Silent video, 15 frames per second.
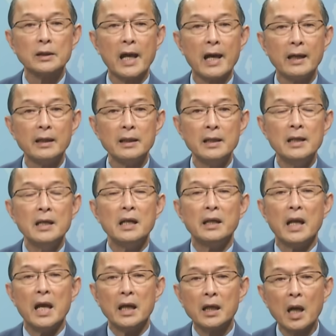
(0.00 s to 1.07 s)
Thái
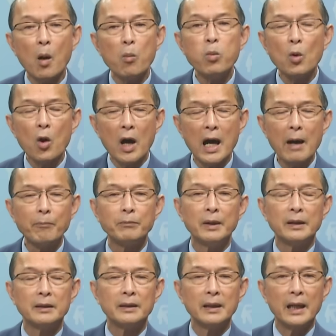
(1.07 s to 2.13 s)
để không có áp
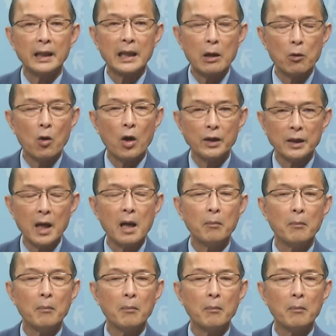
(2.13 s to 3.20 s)
lực để kêu gọi
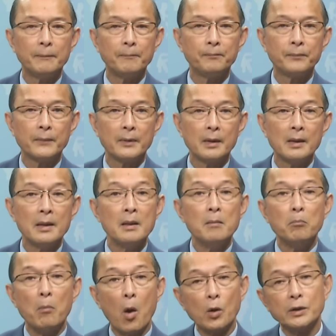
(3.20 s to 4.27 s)
ngừng bắn.
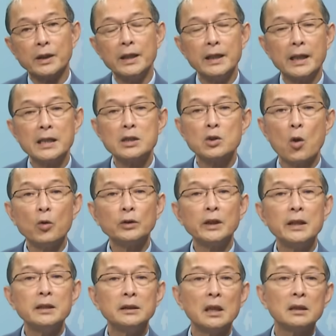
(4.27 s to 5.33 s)
Một khi cái số
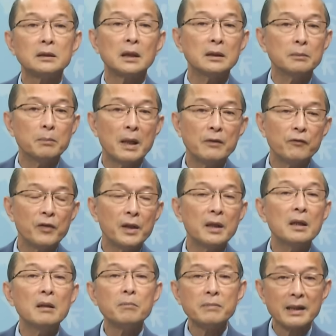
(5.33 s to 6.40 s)
tin tức từ bên
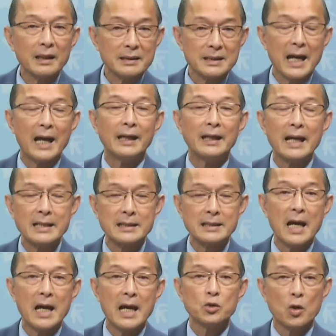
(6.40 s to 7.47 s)
phía giải
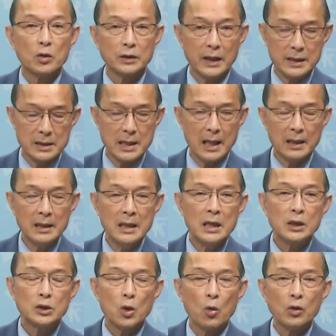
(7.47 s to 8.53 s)
Gaza cho thấy là
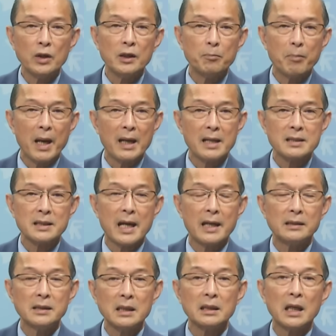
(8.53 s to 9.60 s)
số người Palestine
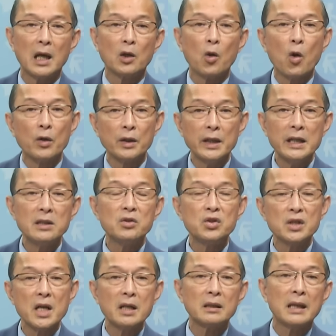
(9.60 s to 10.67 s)
nhất là con nít
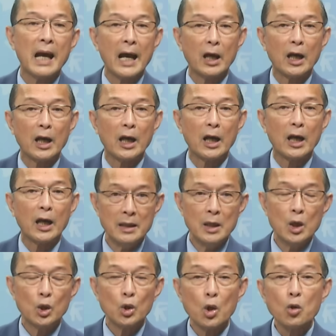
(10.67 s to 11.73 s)
chết hàng loạt
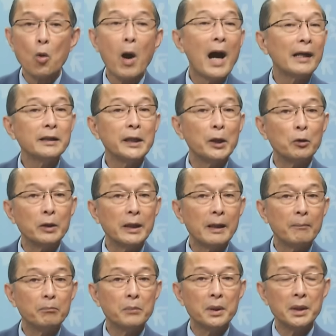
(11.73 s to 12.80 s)
nó quá nhiều đi,
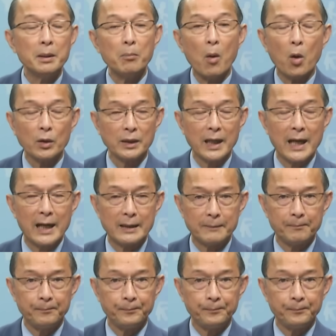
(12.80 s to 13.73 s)
11 ngàn